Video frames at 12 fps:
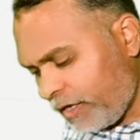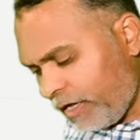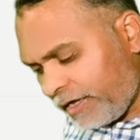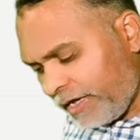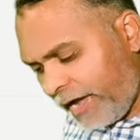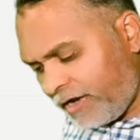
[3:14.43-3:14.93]

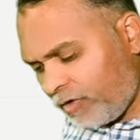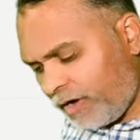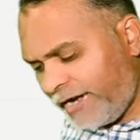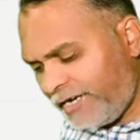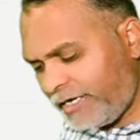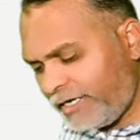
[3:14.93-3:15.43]
कैन यू
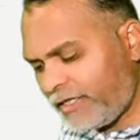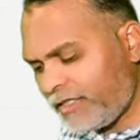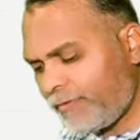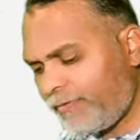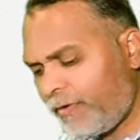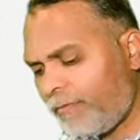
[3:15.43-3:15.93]
राइट इट इन
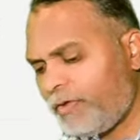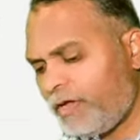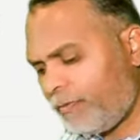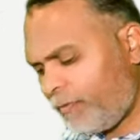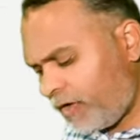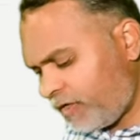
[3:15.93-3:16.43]
द फॉर्म पी
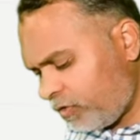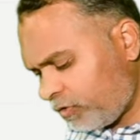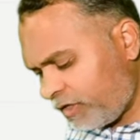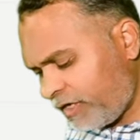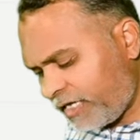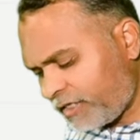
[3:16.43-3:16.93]
अपॉन क्यू
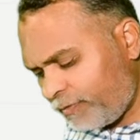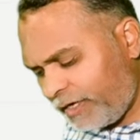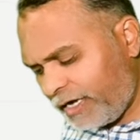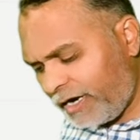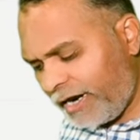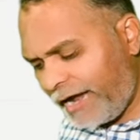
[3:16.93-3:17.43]
तो यस वी
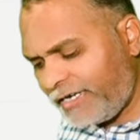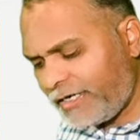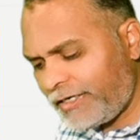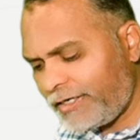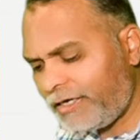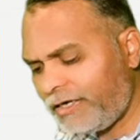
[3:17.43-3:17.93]
कैन राइट
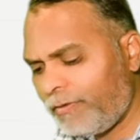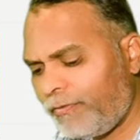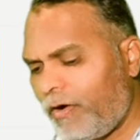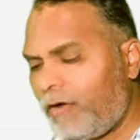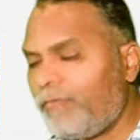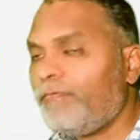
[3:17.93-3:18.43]
इट इन द
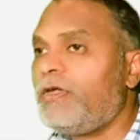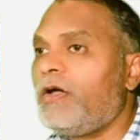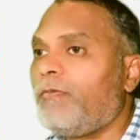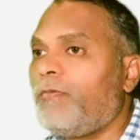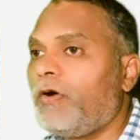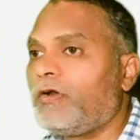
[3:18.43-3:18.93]
फॉर्म पी
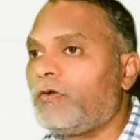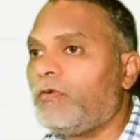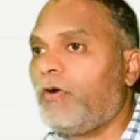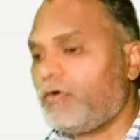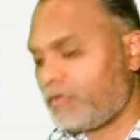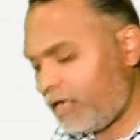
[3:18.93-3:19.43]
अपॉन क्यू
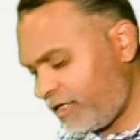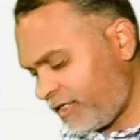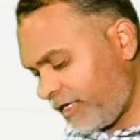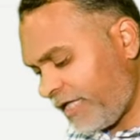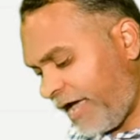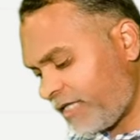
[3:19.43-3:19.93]
और उसका रीजन
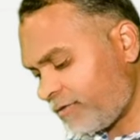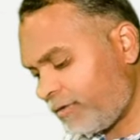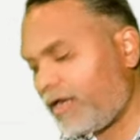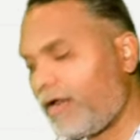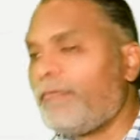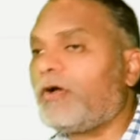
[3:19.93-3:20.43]
लिखते एज
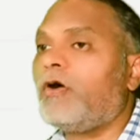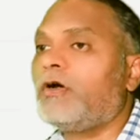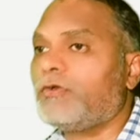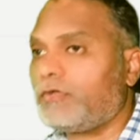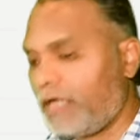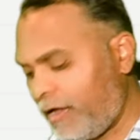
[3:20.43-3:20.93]
मतलब बिकॉज
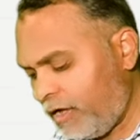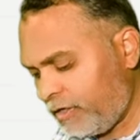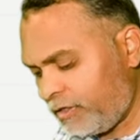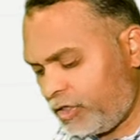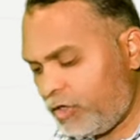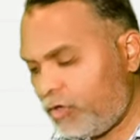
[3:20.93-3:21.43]
होता है
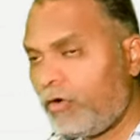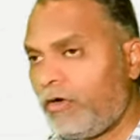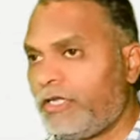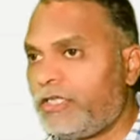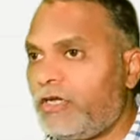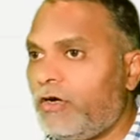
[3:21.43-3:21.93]
जीरो
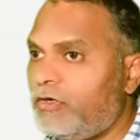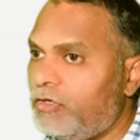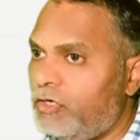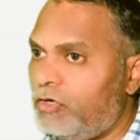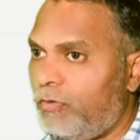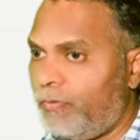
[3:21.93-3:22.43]
इज इक्वल टू
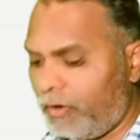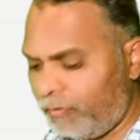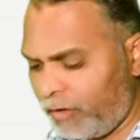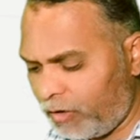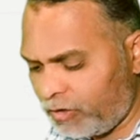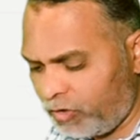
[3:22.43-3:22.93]
जीरो अपॉन
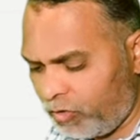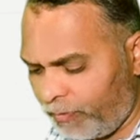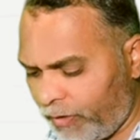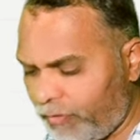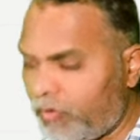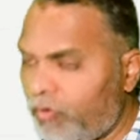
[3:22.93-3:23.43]
वन और जीरो
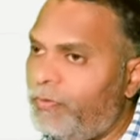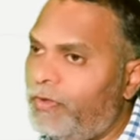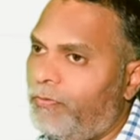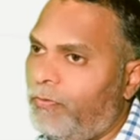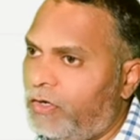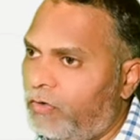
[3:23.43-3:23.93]
अपॉन वन को पी
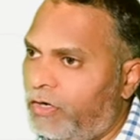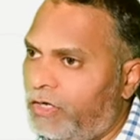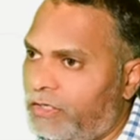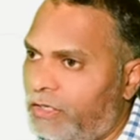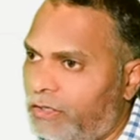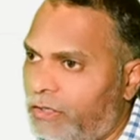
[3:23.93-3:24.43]
अपॉन क्यू लिख
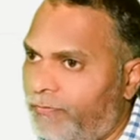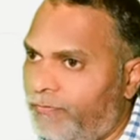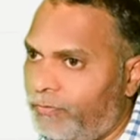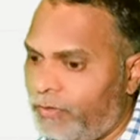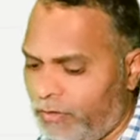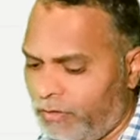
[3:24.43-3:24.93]

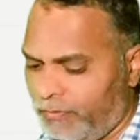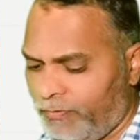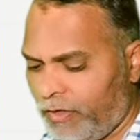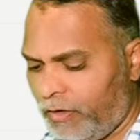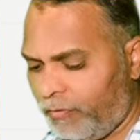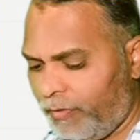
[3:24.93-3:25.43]

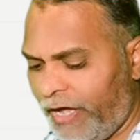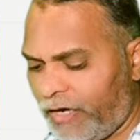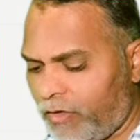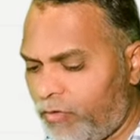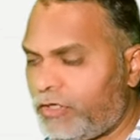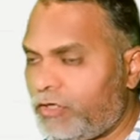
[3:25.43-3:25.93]
सकते वेयर
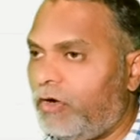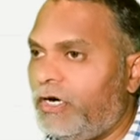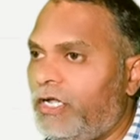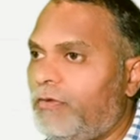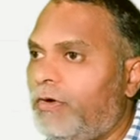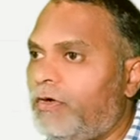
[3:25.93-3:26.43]
क्यू इज नॉट
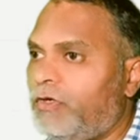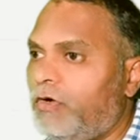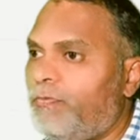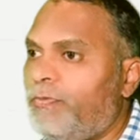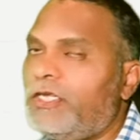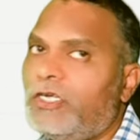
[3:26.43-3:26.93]
इक्वल टू जीरो
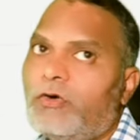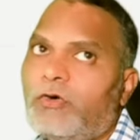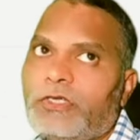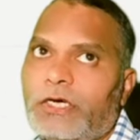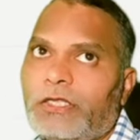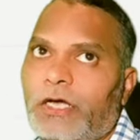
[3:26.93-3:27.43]
पी जीरो हो
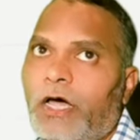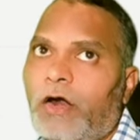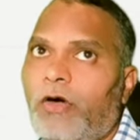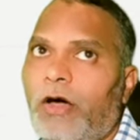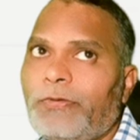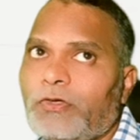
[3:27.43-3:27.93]
सकता है कर
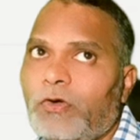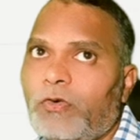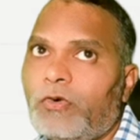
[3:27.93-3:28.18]
लो आप इसको नोट